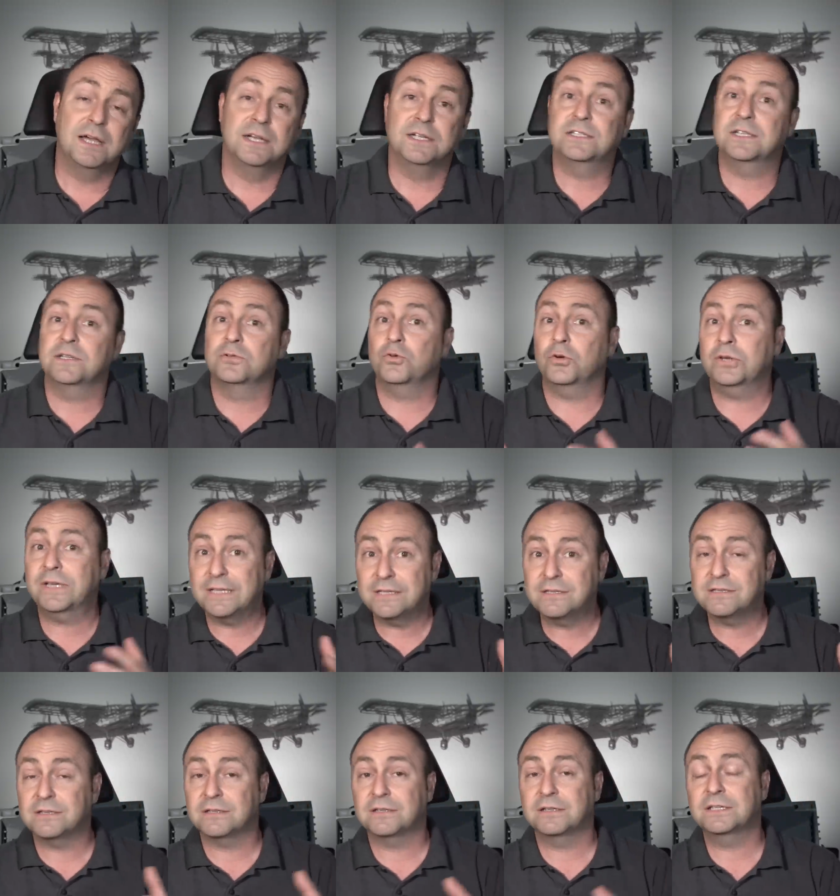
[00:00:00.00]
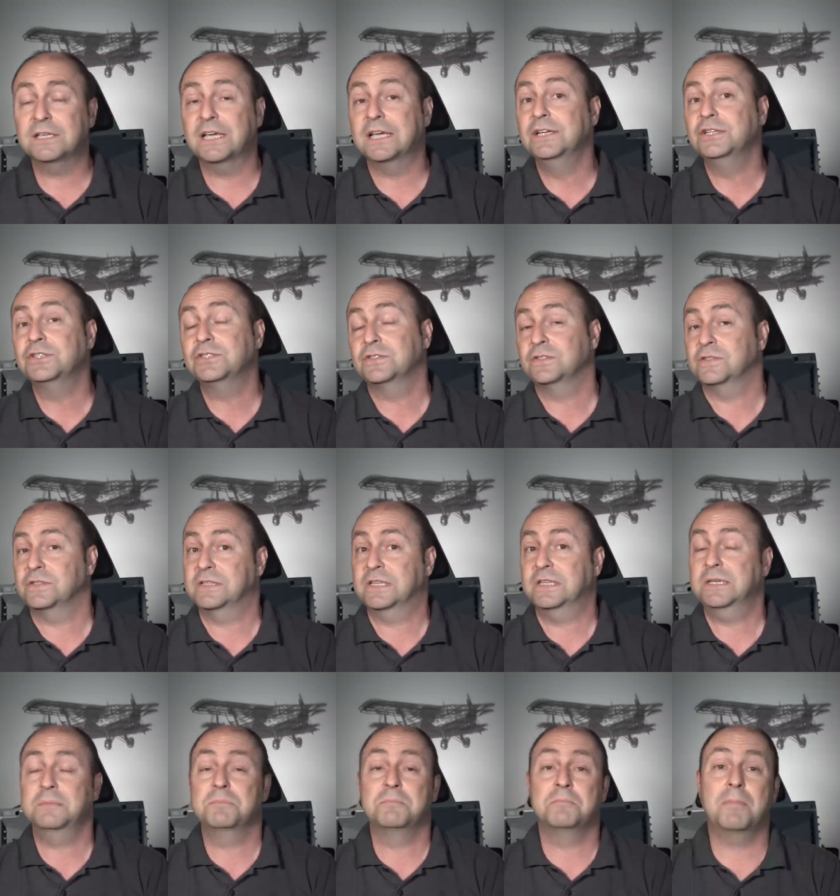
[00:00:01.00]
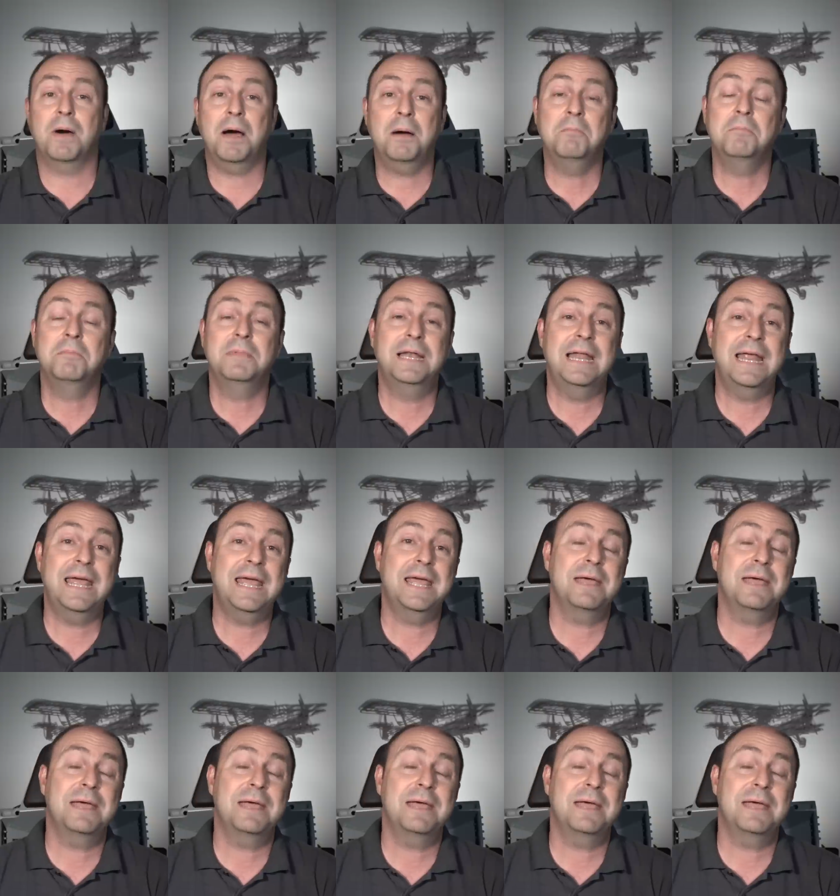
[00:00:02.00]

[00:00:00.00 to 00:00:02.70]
işte Roketsan'ın geliştirdiği MAM-L